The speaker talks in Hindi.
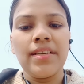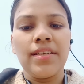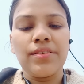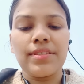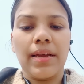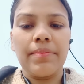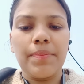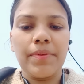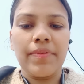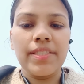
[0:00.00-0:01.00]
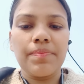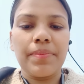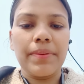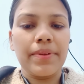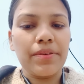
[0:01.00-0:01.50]
तो सामने प्रीवियस
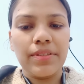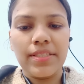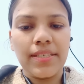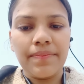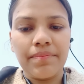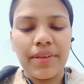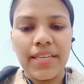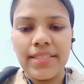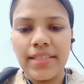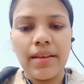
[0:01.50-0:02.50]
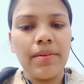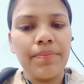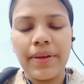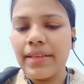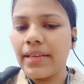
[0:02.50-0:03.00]
पेपर को दीजिए पहले जितना भी
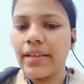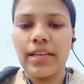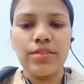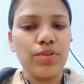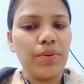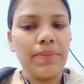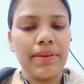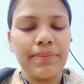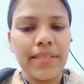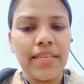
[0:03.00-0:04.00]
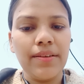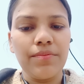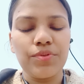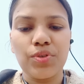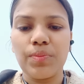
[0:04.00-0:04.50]
पहले का जो भी पेपर है
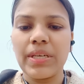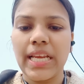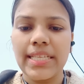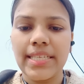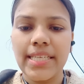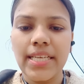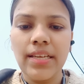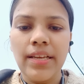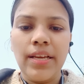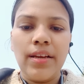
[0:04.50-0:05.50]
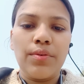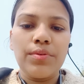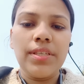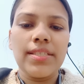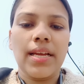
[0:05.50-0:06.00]
उसको बना जाइए
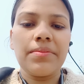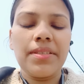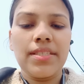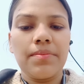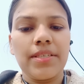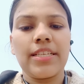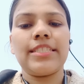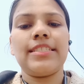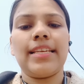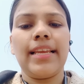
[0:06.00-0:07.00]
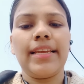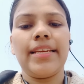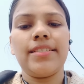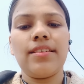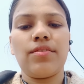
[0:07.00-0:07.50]
उस हिसाब से सब्जेक्ट सेलेक्ट
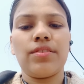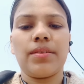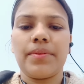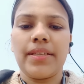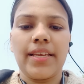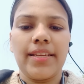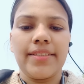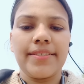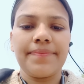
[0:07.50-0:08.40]
कीजिए और तब तैयारी कीजिए